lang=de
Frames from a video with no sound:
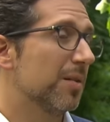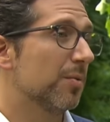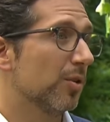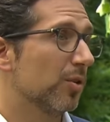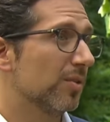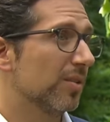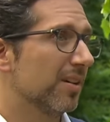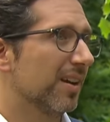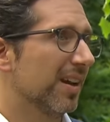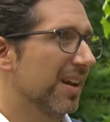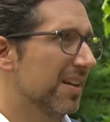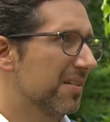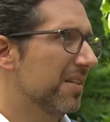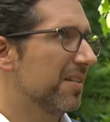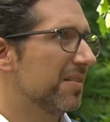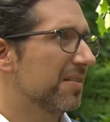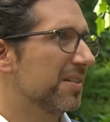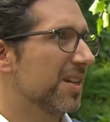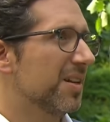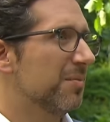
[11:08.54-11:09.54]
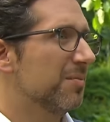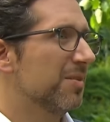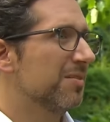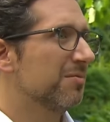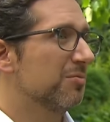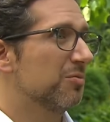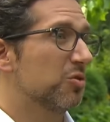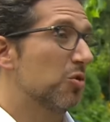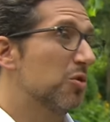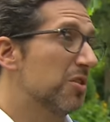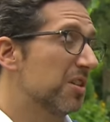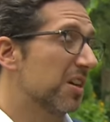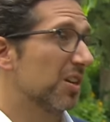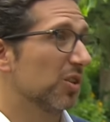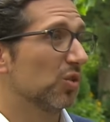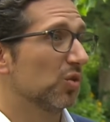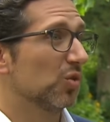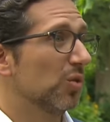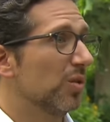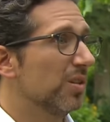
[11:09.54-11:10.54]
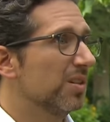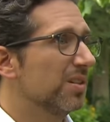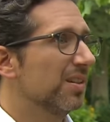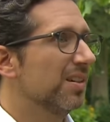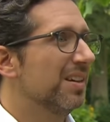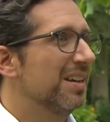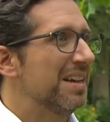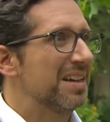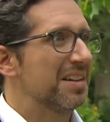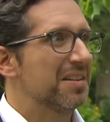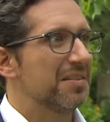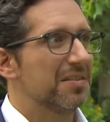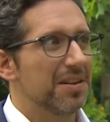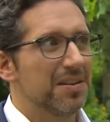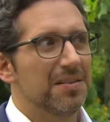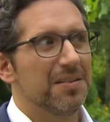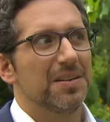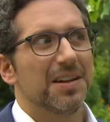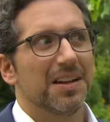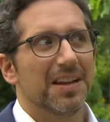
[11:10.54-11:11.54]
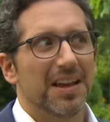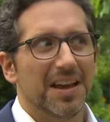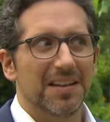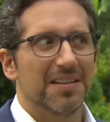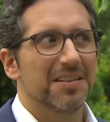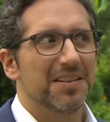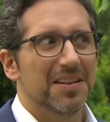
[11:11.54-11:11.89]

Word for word: aber auch Rechtsextreme, Schulter an Schulter. Sehen Sie da gerne